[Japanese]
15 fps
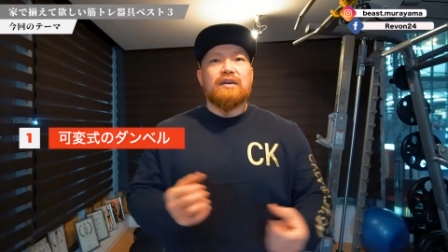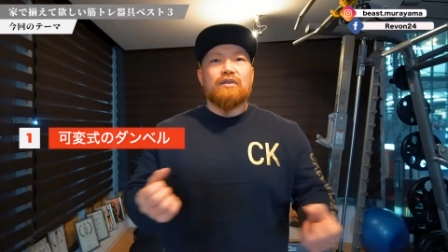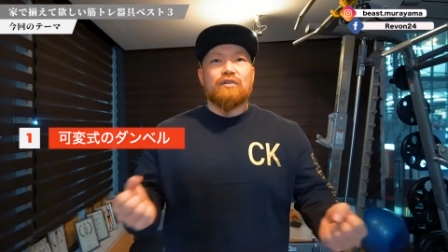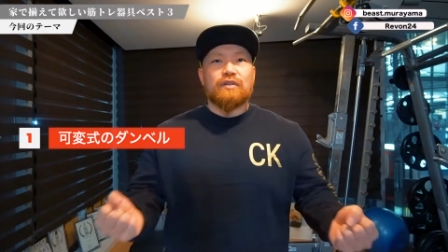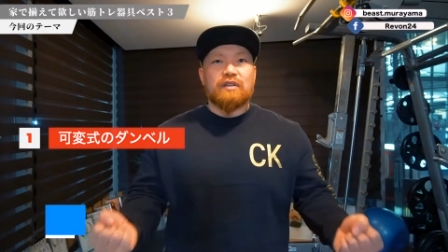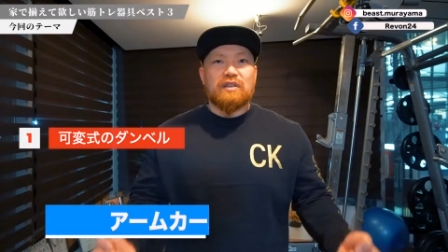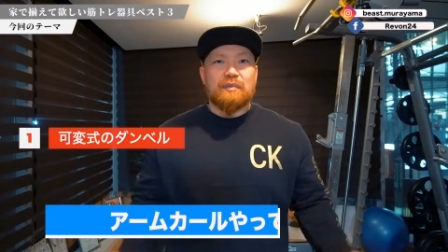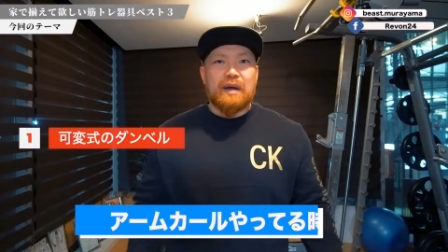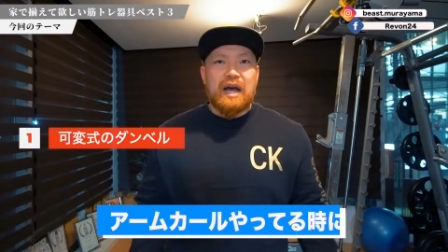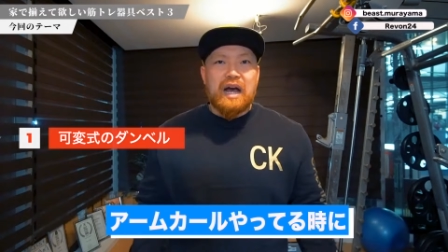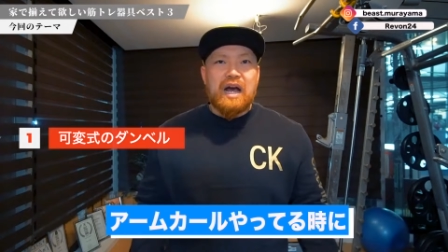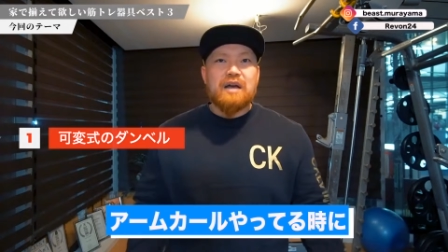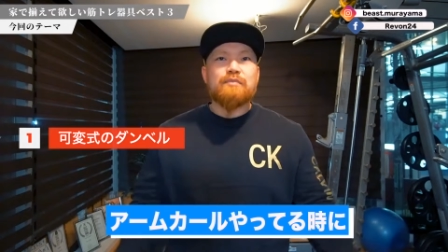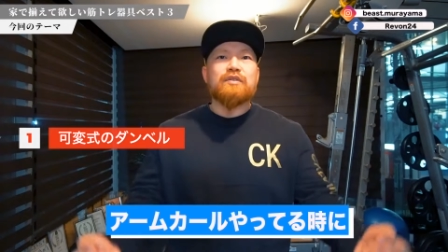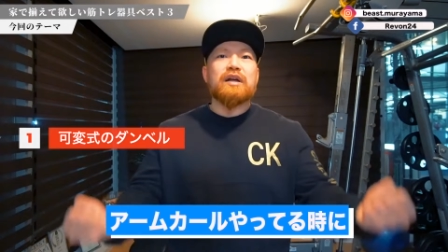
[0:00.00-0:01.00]
こう例えば
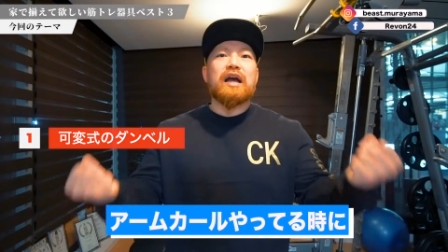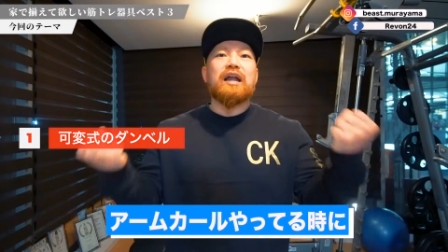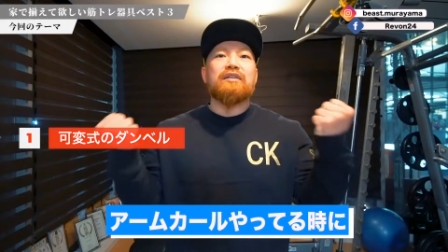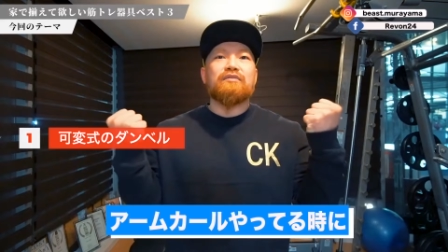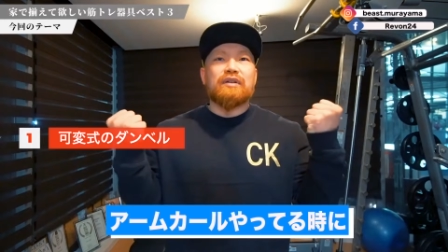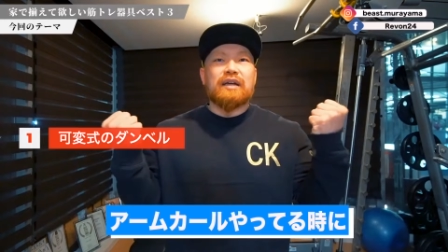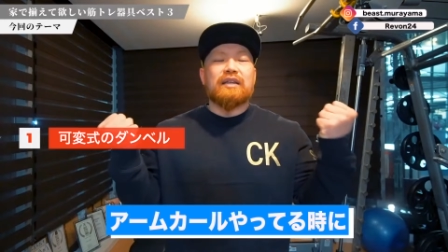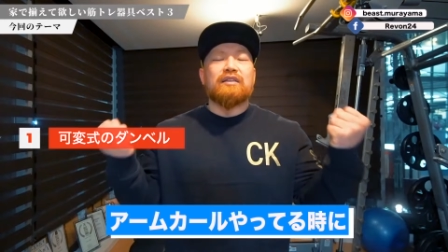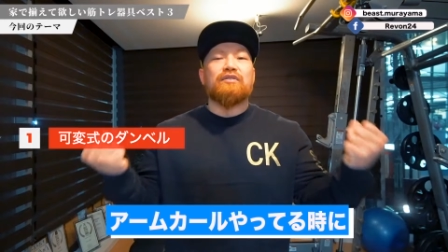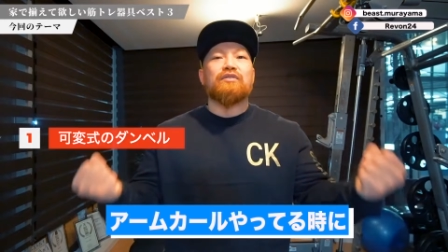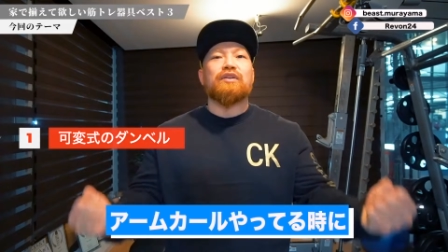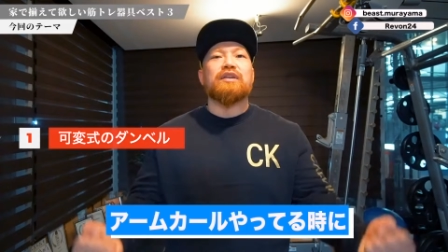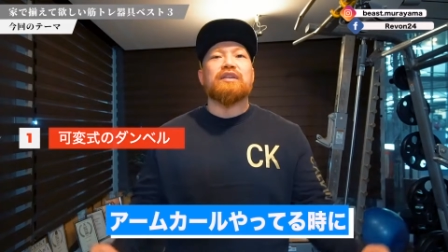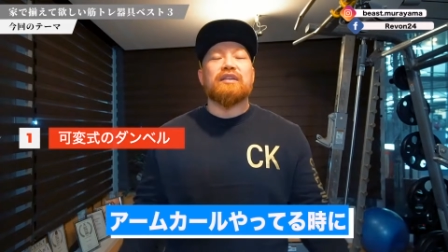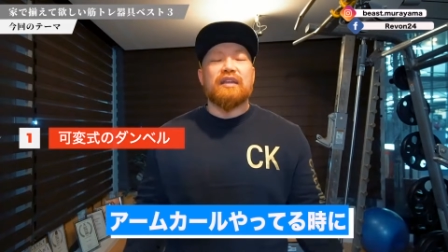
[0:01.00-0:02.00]
アームカールとかやってる
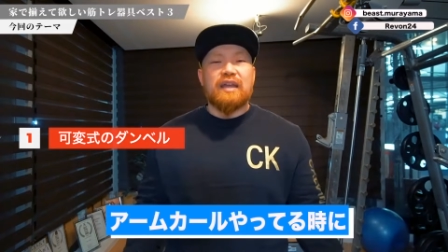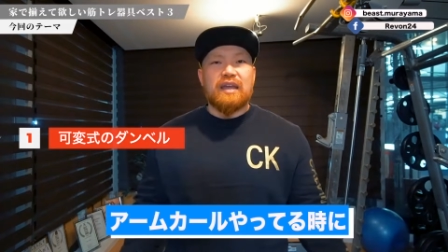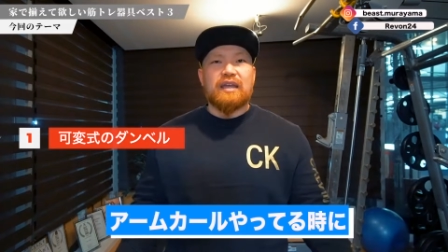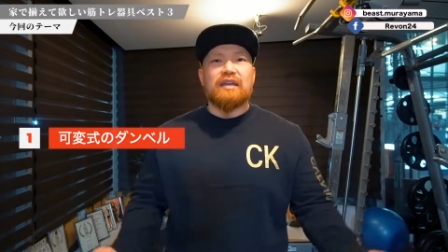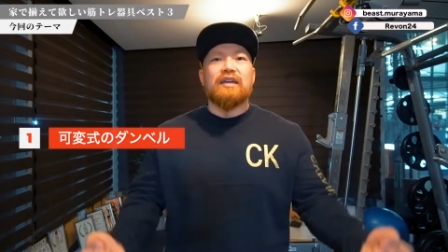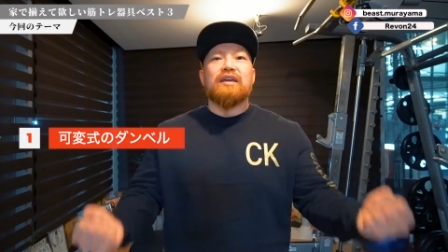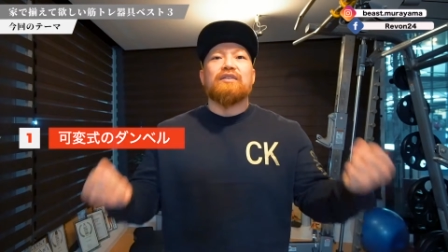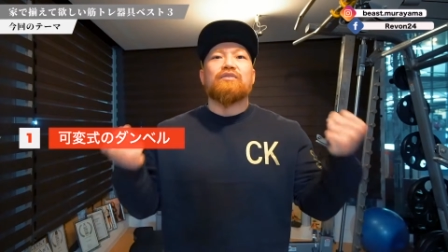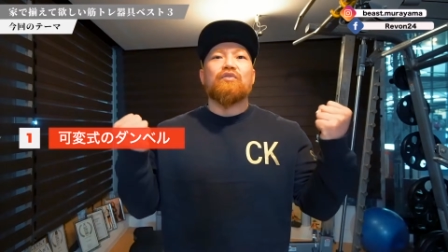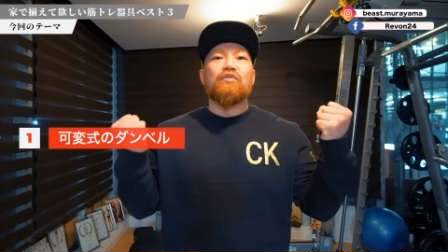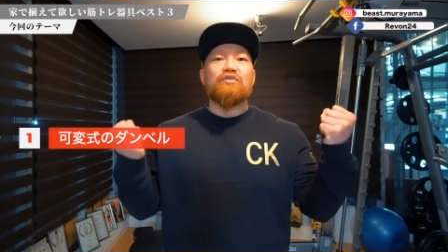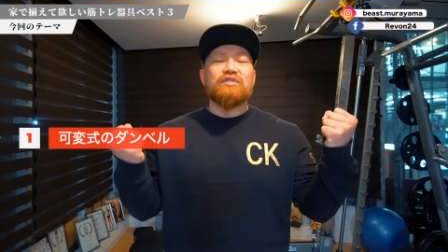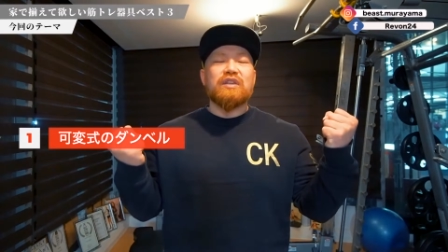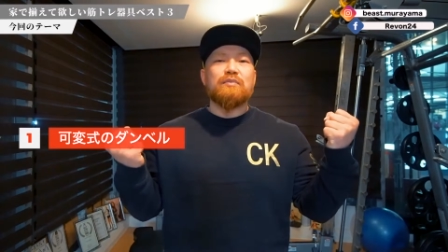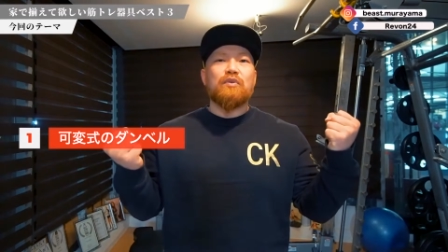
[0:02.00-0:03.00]
時にね、
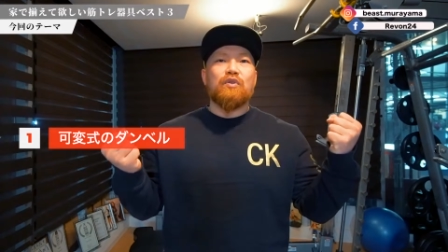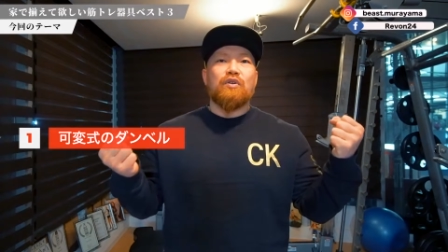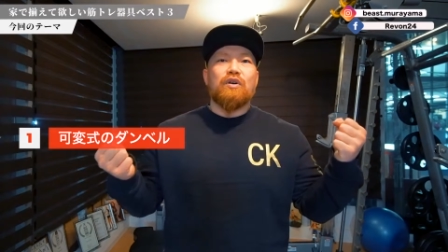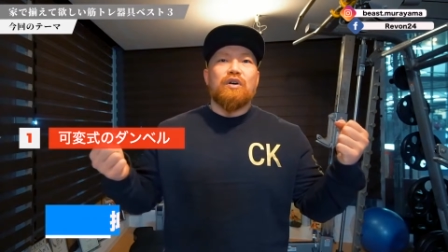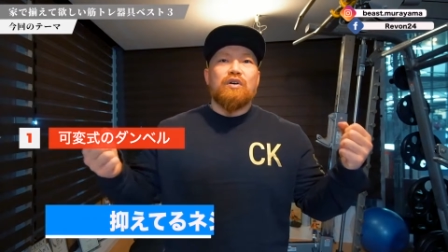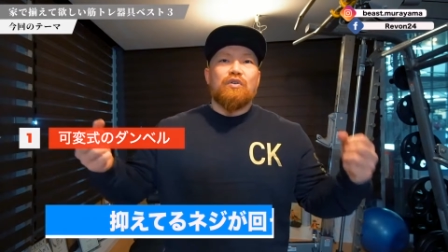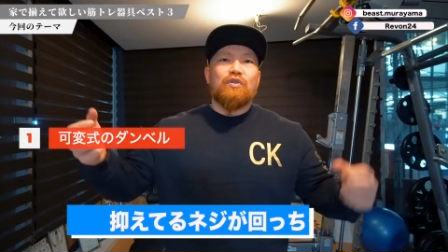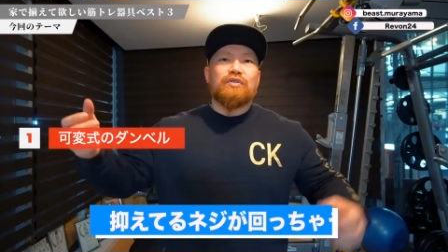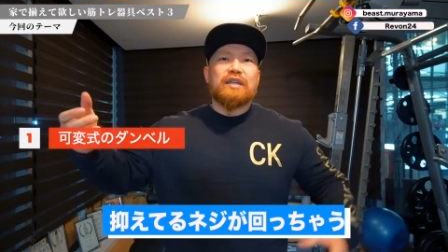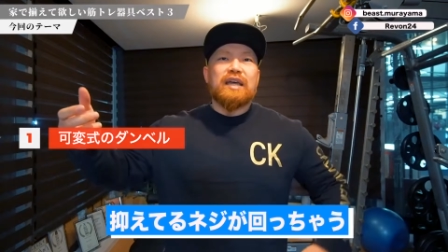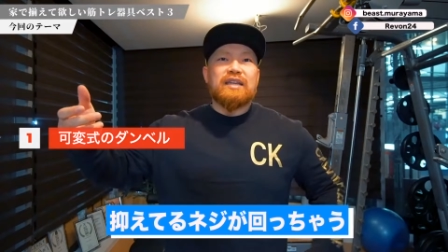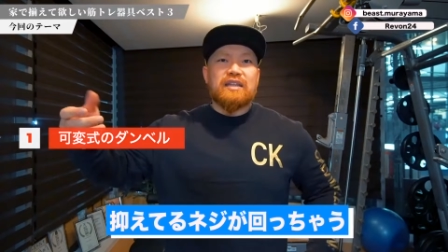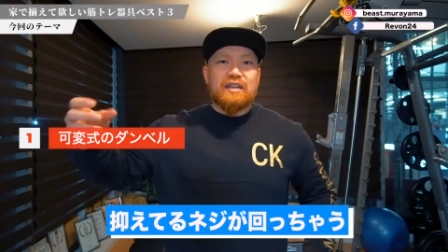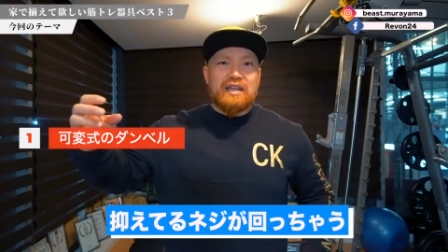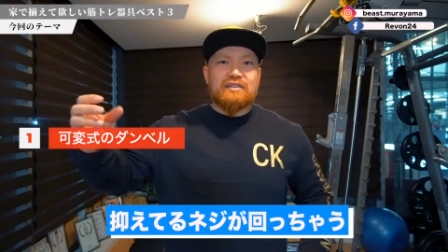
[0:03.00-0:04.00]
どうしても押
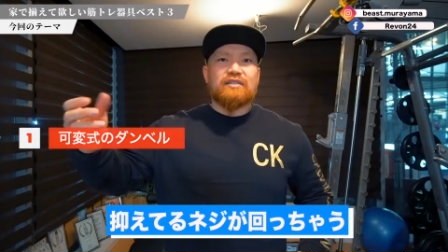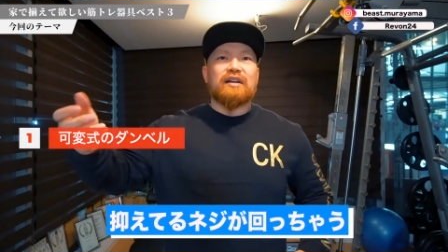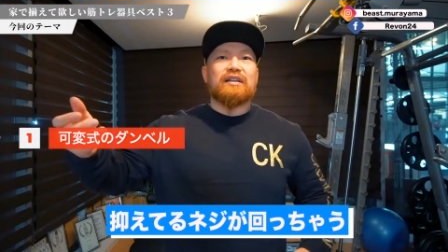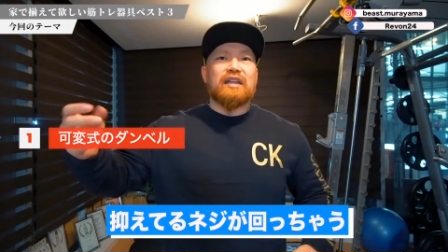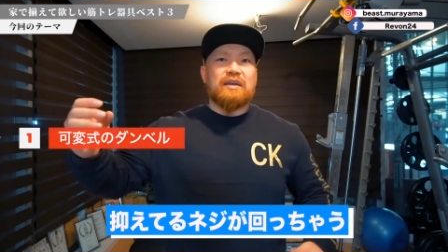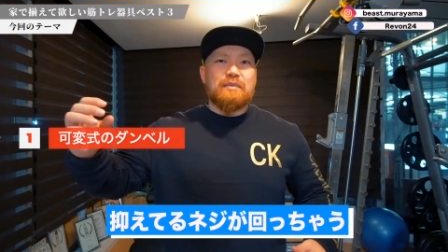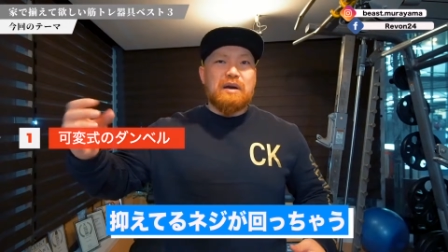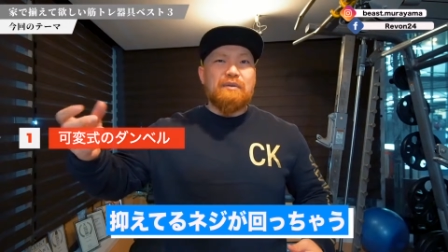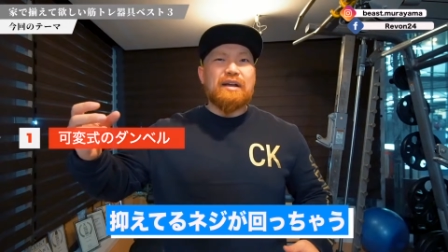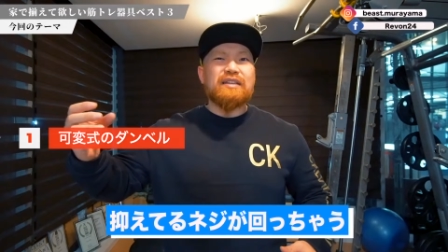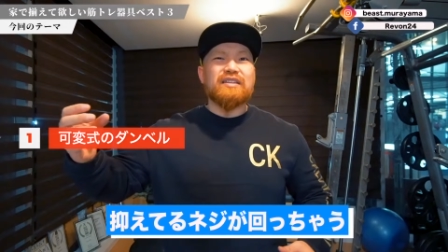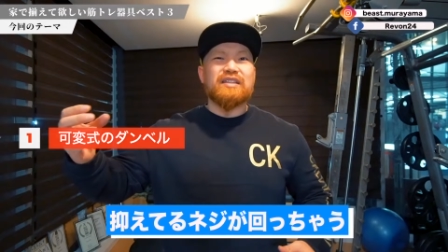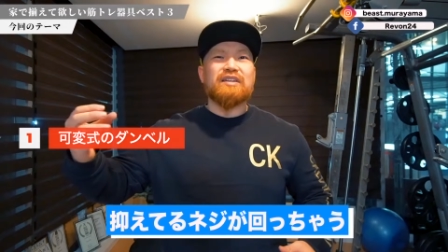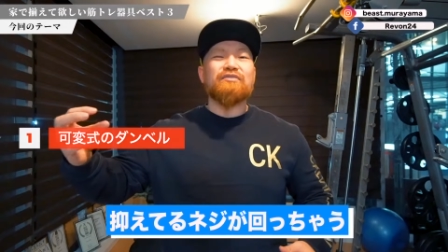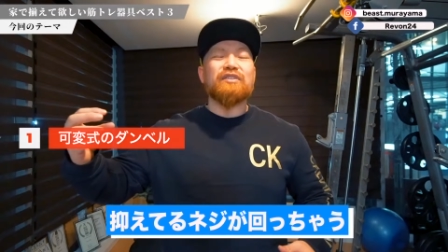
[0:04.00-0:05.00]
さえてるやつがね、
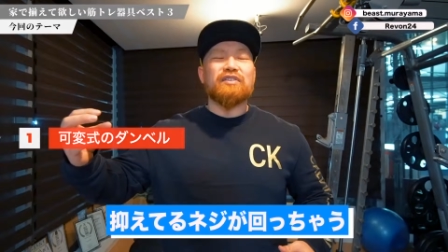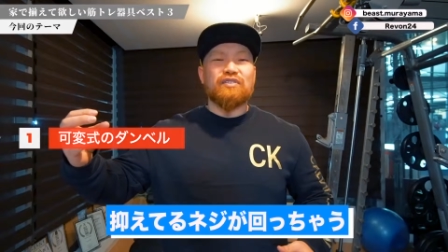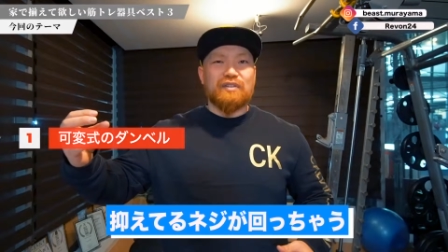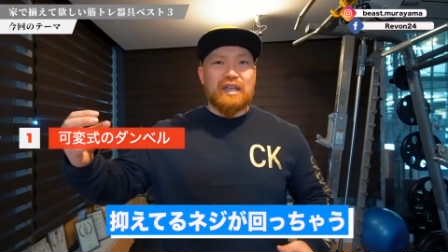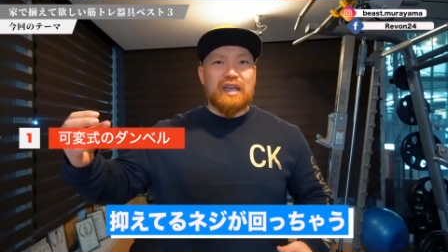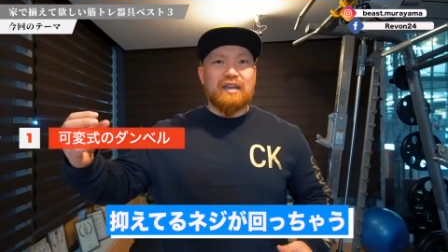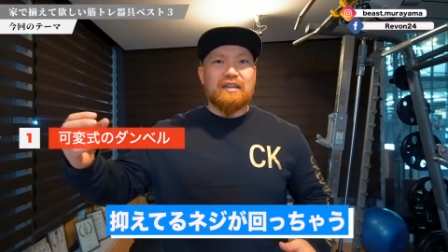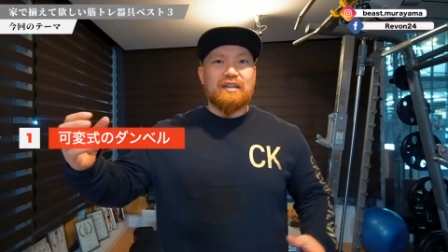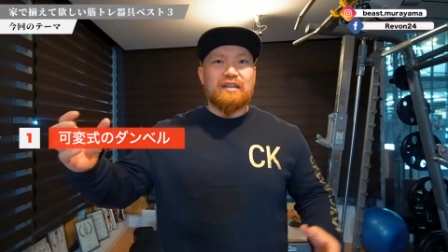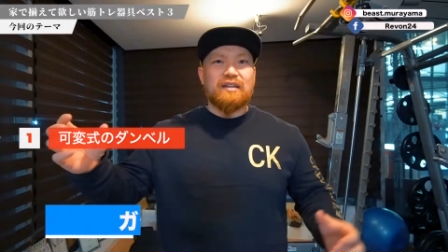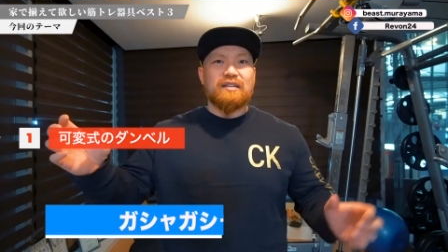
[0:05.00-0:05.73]
回っちゃうんですよね。